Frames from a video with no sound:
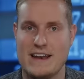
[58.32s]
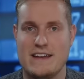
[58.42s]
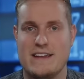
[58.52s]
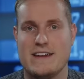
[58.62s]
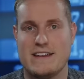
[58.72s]

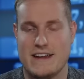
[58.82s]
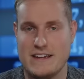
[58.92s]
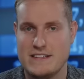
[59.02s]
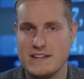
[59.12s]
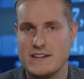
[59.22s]
Anleger der
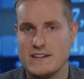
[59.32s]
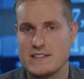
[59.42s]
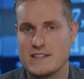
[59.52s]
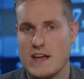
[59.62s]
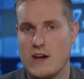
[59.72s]
richtige
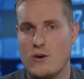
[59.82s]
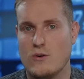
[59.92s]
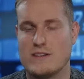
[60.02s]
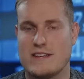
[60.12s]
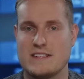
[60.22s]
ist.
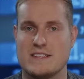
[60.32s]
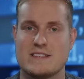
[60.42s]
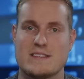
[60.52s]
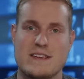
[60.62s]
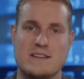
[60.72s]
Und das
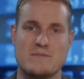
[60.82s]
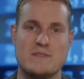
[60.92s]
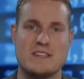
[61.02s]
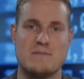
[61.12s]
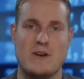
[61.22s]
ist, geht ein
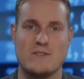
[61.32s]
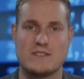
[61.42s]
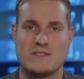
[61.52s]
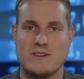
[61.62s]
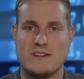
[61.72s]
bisschen bei
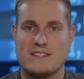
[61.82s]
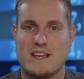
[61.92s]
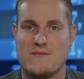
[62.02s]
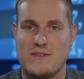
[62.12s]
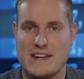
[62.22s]
uns so in
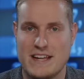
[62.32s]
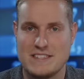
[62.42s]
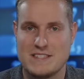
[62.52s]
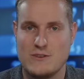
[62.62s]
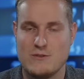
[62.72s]
dieser
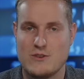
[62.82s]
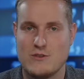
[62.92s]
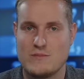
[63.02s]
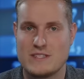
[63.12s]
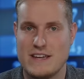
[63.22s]

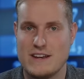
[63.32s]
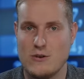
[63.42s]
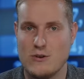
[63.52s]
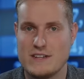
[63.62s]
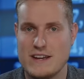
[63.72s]
Finanz-YouTube-Szene
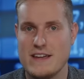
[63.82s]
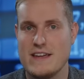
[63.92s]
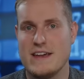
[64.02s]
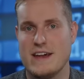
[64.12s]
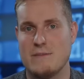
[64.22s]
unter.
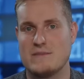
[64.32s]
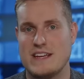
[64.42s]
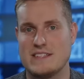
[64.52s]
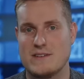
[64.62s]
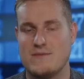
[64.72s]
Ähm,
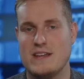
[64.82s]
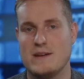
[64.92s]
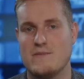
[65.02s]
sehr, sehr viele